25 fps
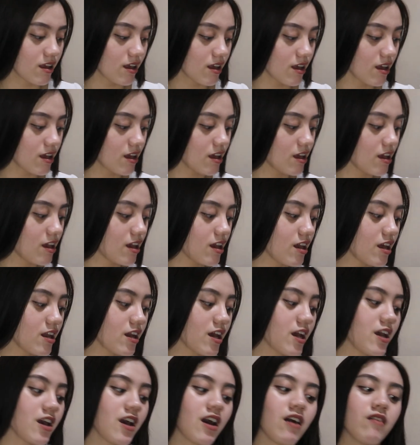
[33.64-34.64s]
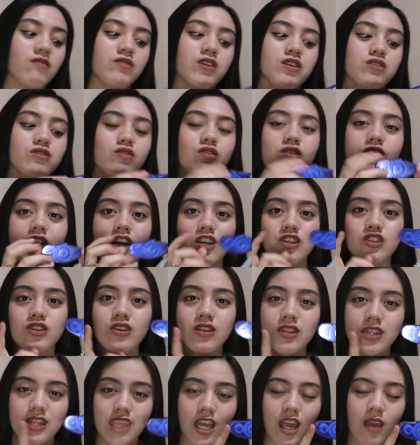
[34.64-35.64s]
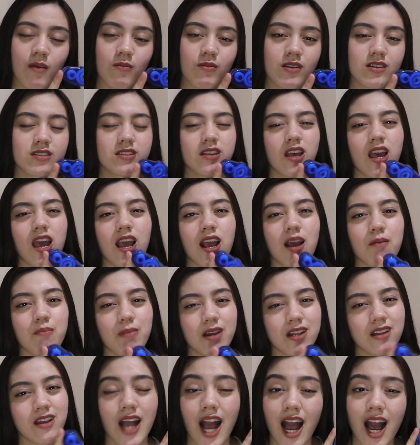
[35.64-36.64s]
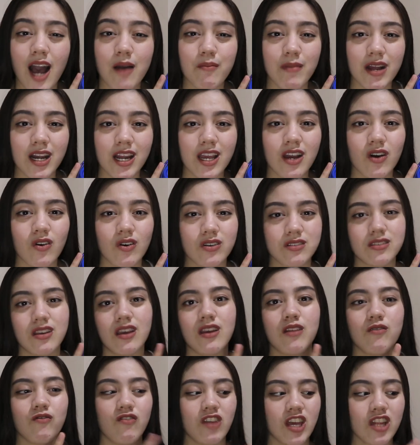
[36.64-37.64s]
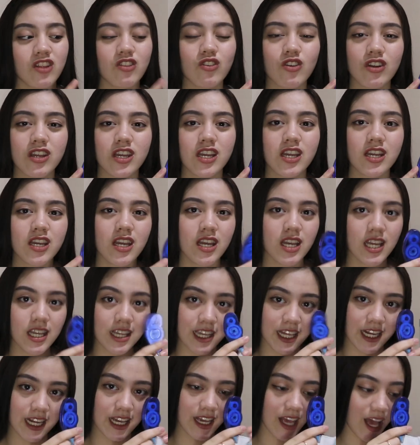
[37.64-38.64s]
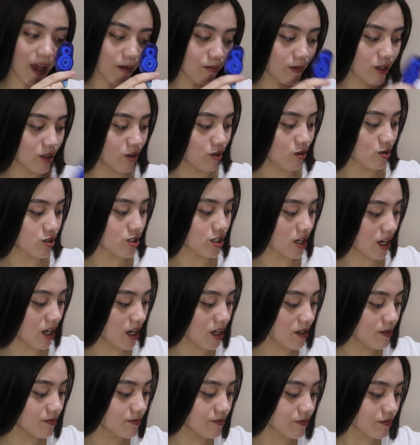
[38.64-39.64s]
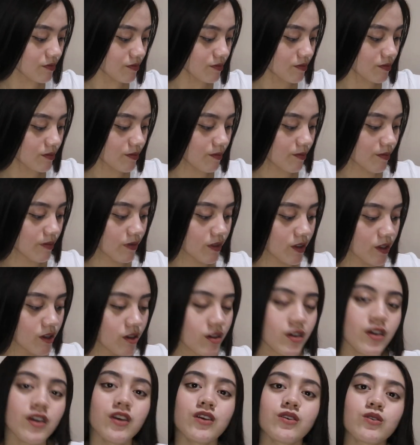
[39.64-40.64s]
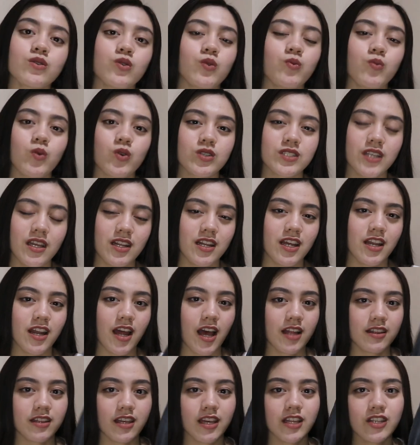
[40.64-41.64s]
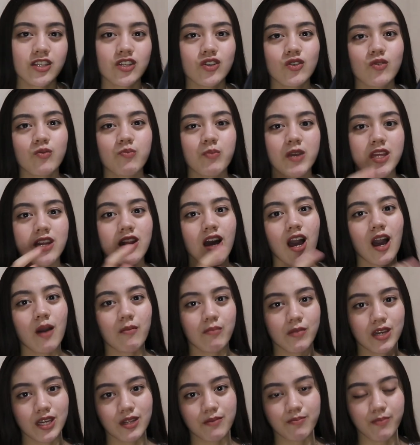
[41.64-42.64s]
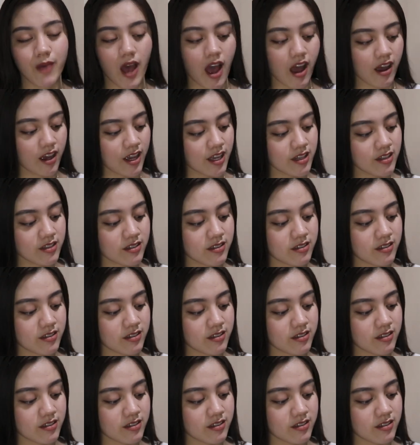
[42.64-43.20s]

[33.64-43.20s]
And I have this correction tape kasi kapag nagkakamali ako sa inventory, ginagamit ko siya. So, buksan na natin yung pinaka-main packet.